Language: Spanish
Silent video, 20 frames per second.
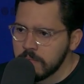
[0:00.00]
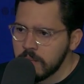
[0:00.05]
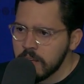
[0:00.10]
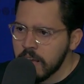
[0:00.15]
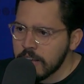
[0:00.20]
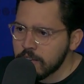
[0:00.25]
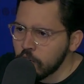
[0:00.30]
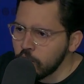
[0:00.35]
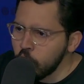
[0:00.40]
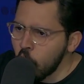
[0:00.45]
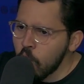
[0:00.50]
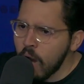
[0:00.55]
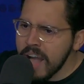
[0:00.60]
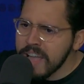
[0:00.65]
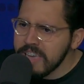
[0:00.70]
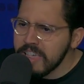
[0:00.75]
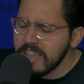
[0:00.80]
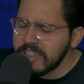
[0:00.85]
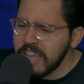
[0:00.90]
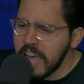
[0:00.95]
que son dos
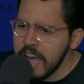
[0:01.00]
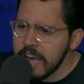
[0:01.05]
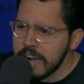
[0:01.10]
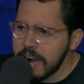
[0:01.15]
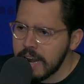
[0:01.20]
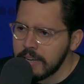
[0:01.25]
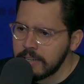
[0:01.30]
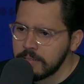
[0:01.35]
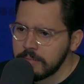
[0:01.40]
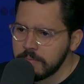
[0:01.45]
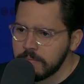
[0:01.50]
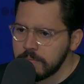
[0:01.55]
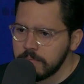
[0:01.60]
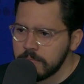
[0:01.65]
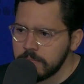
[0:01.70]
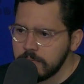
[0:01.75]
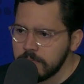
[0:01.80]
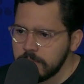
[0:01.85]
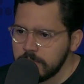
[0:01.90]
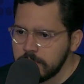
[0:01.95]
calles de tierra
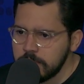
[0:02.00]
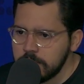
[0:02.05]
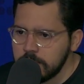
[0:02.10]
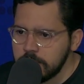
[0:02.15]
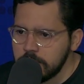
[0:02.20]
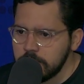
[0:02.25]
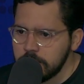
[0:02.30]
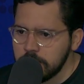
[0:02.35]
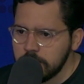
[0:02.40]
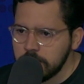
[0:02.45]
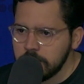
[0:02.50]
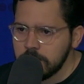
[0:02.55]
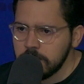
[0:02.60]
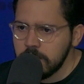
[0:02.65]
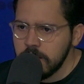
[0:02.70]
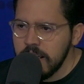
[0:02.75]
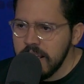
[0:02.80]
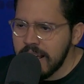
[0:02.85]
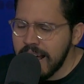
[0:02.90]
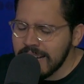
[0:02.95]

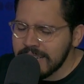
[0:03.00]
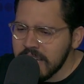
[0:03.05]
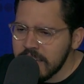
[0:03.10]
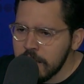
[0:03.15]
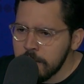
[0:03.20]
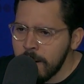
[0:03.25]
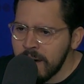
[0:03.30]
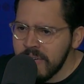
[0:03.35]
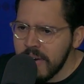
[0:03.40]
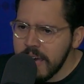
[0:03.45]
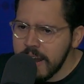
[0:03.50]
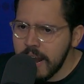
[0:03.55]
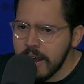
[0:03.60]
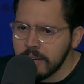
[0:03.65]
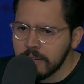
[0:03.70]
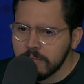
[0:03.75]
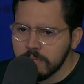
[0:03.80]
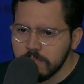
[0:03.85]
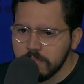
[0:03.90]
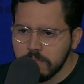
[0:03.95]
y casas de madera.